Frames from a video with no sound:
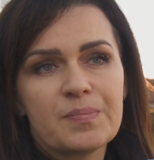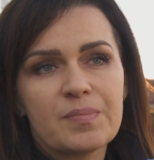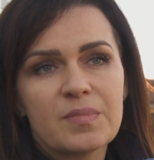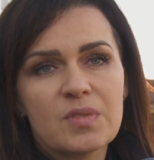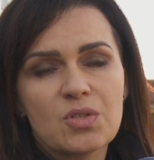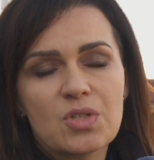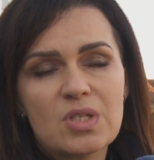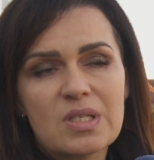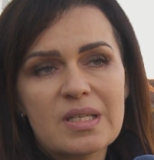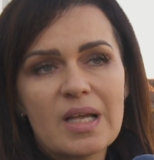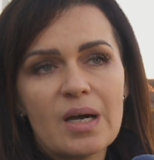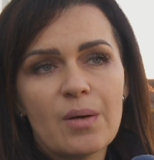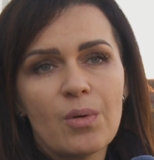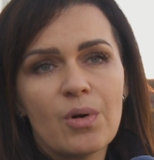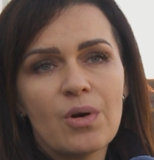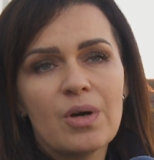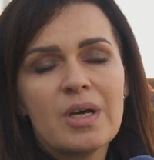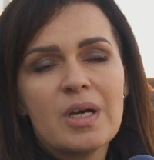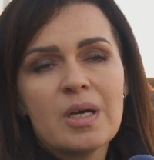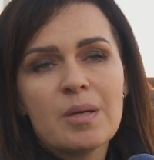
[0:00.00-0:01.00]
co się
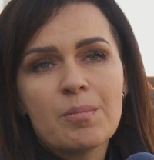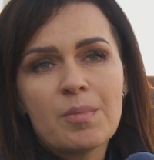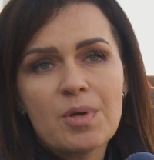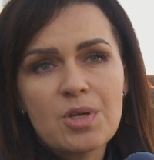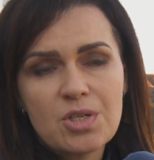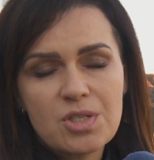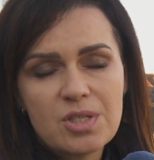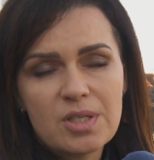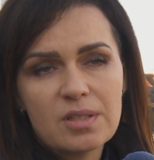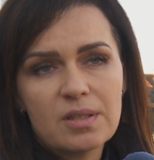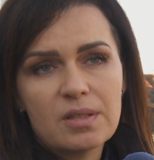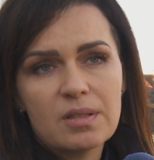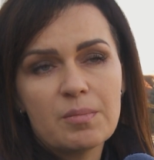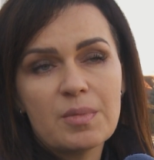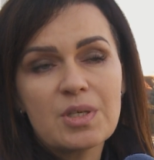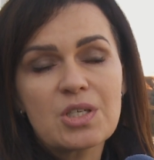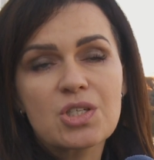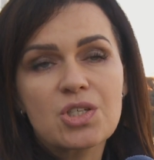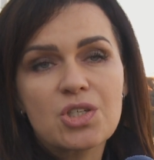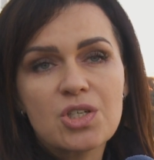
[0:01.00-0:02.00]
stało,
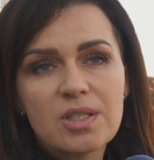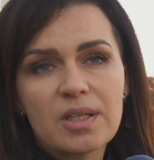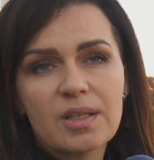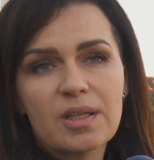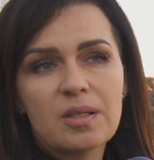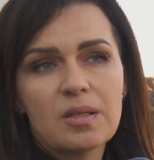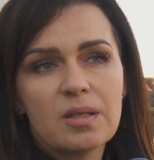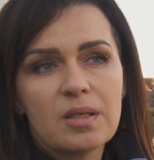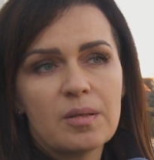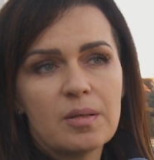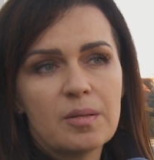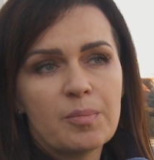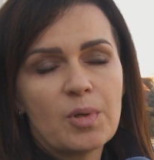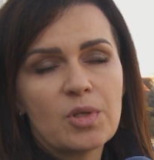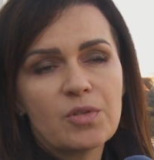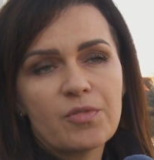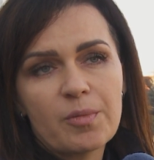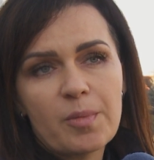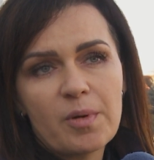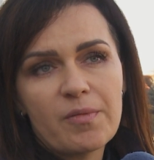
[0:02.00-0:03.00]
mężczyzna ten
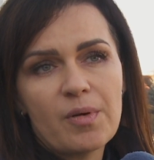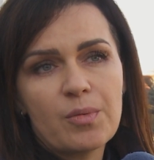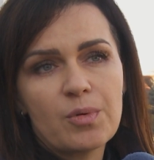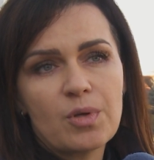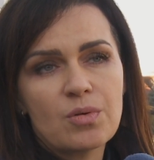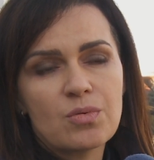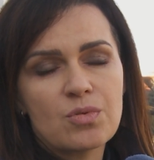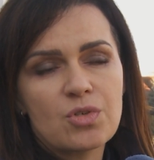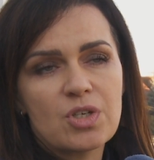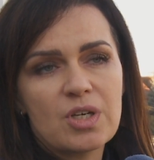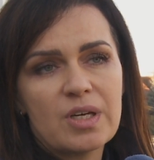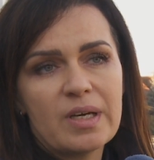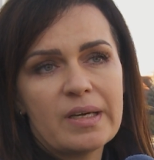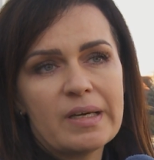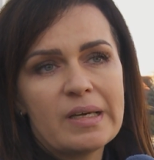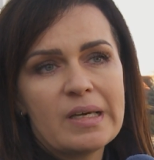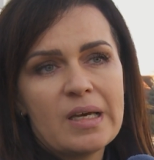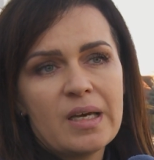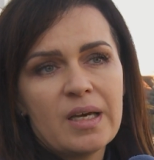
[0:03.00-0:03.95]
poinformował ją, że